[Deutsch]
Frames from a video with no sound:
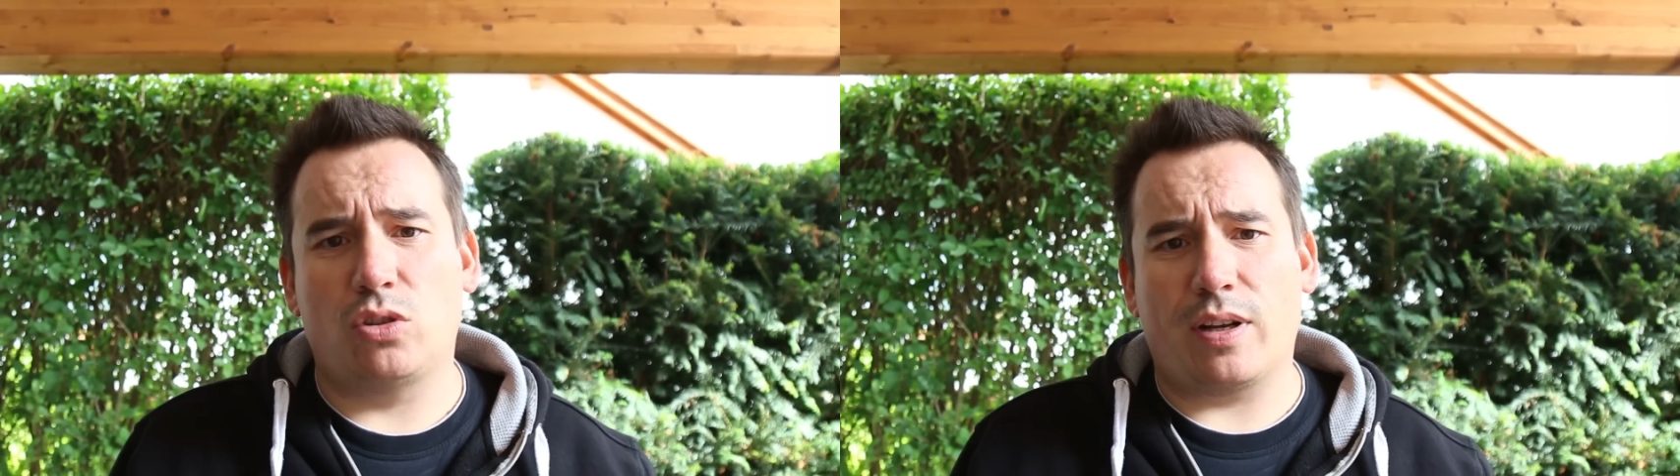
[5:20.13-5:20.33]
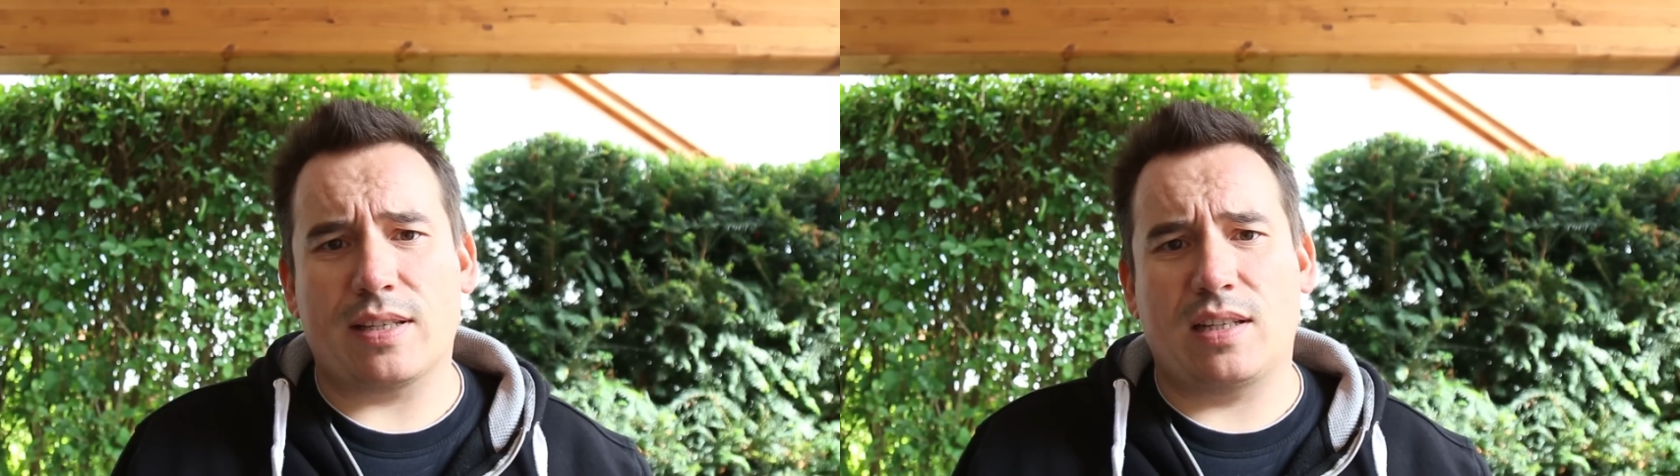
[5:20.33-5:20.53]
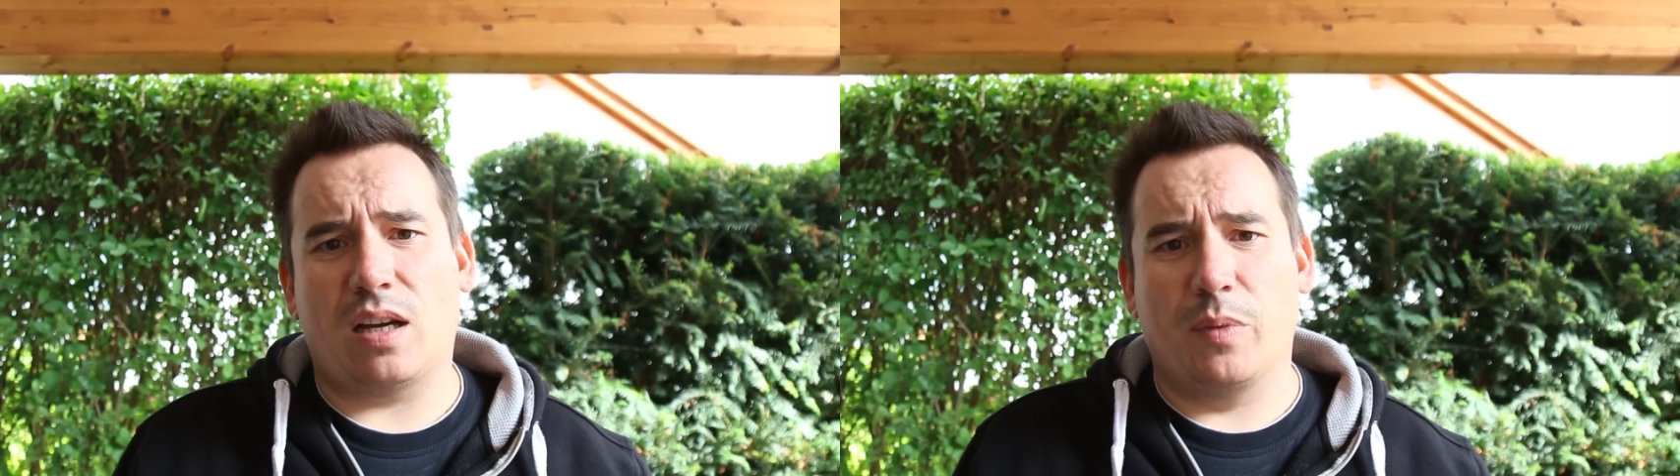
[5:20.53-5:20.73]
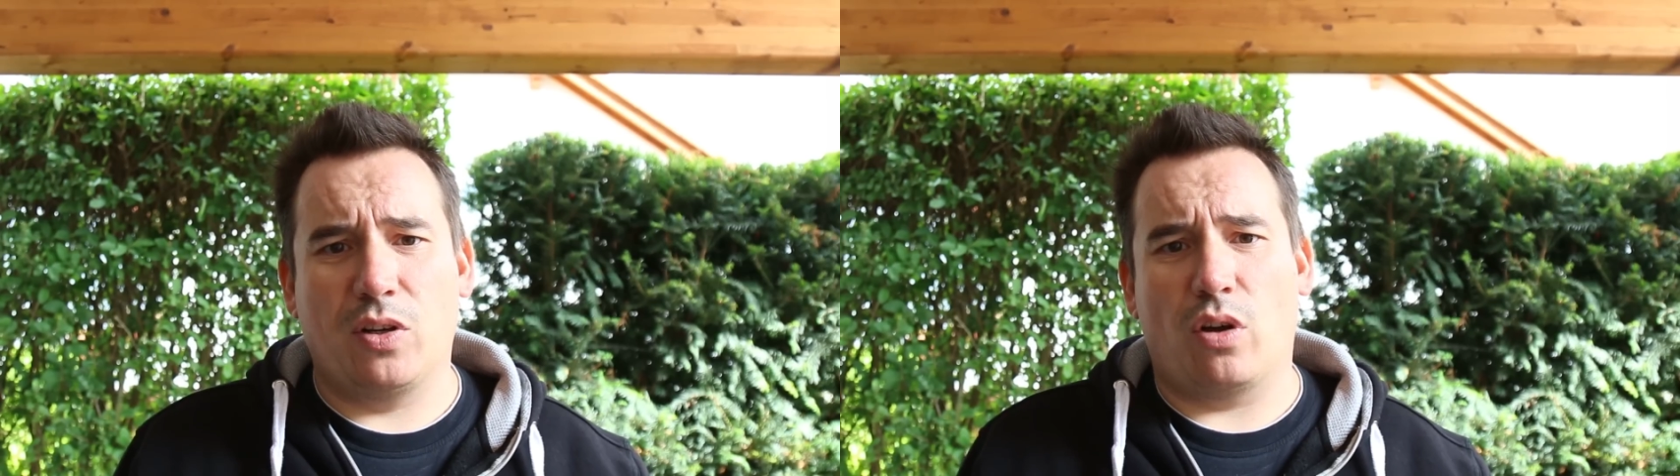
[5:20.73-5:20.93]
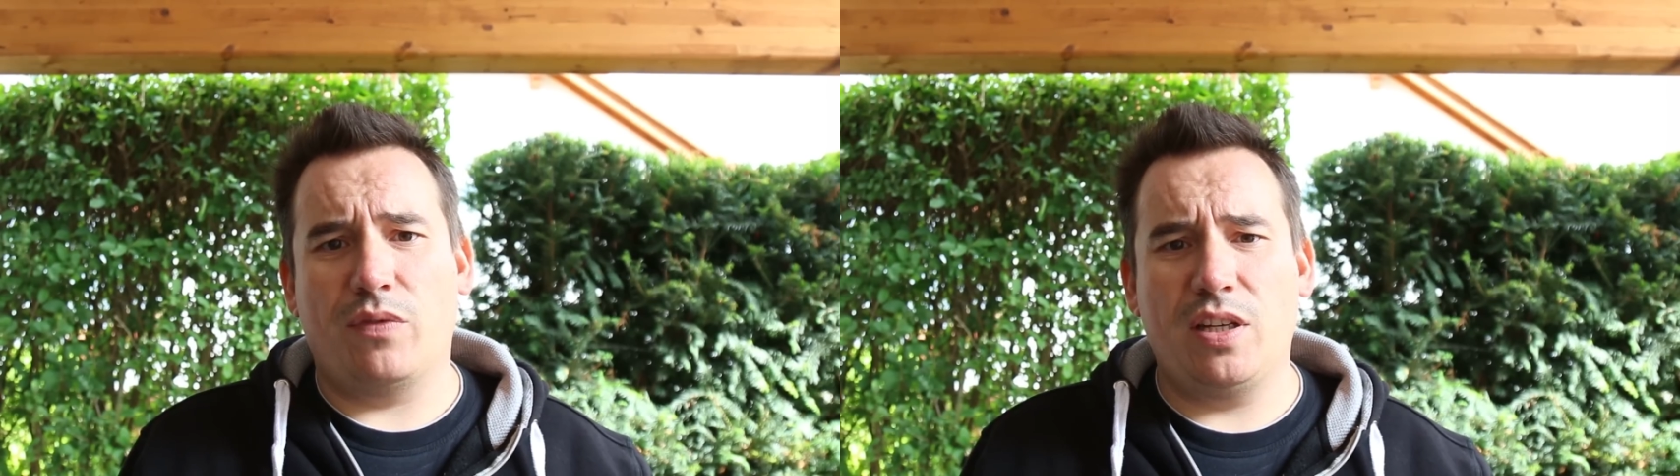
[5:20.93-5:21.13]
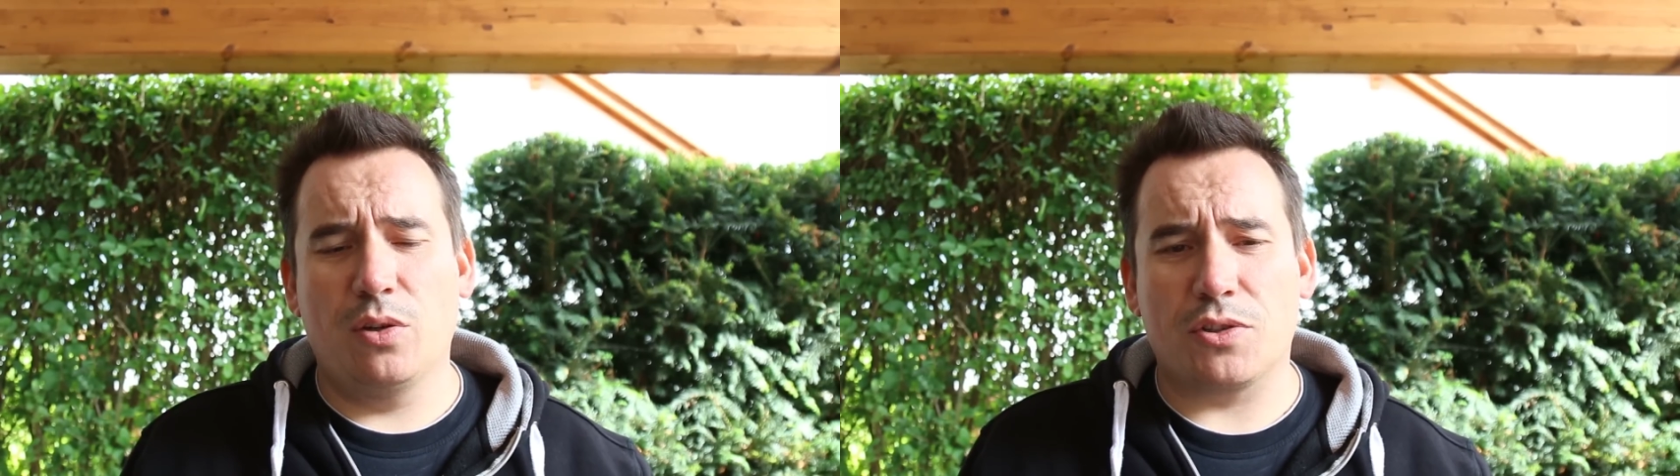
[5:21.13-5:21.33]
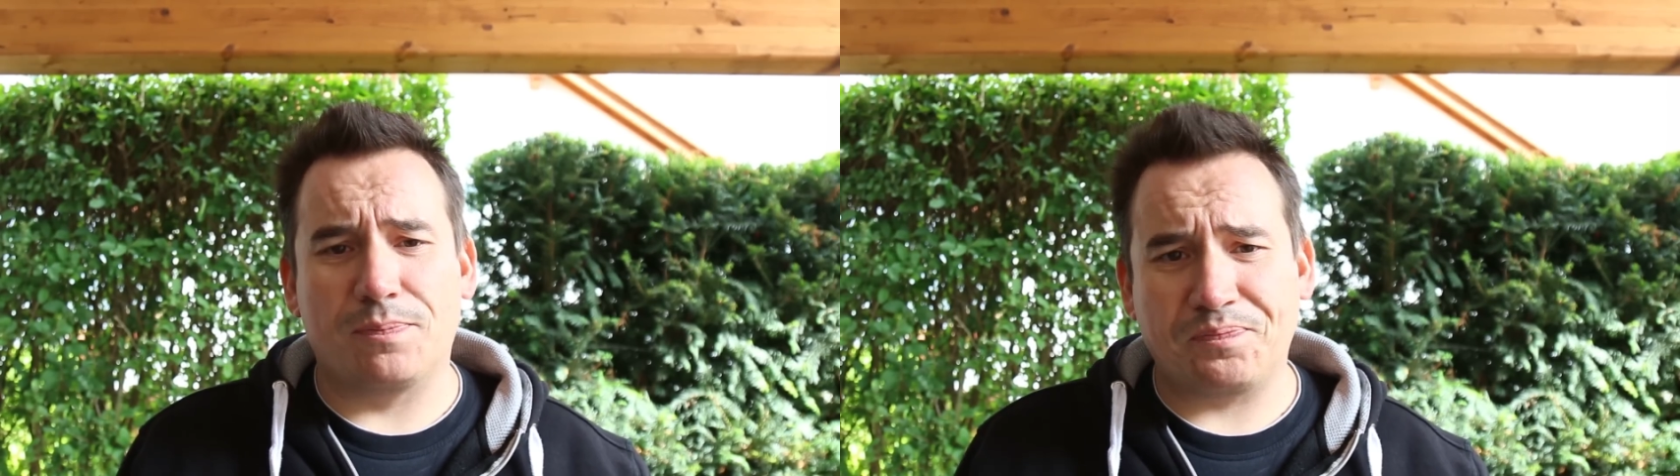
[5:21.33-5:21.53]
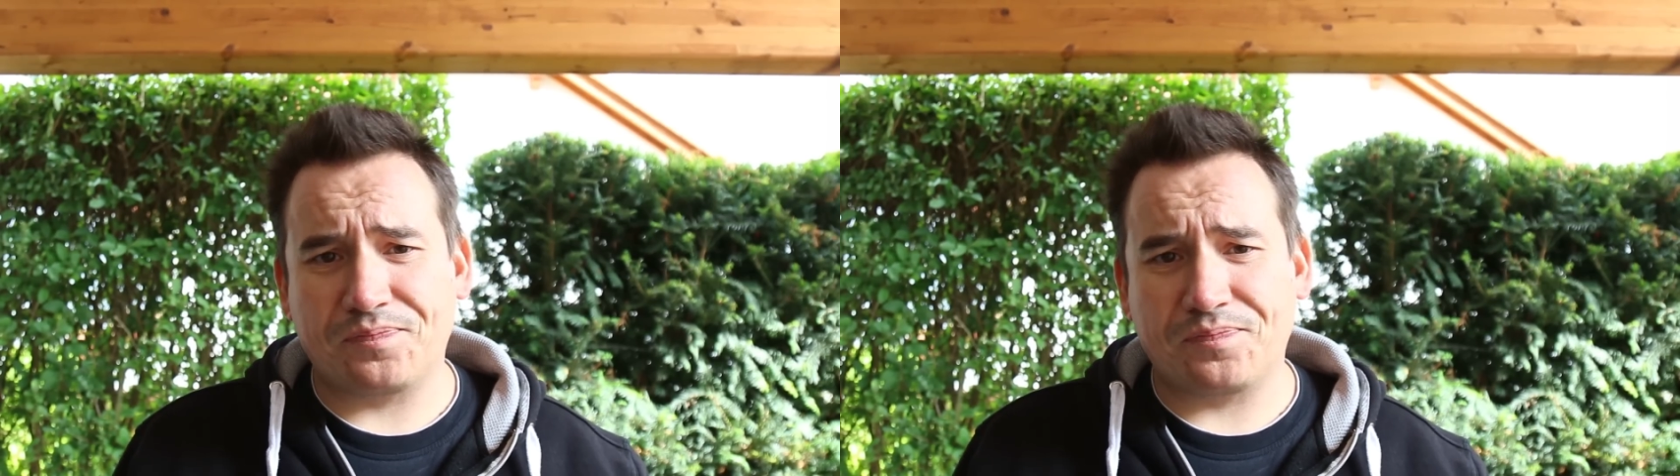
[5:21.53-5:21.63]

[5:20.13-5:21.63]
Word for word: Donnerstag mit neuen Videos.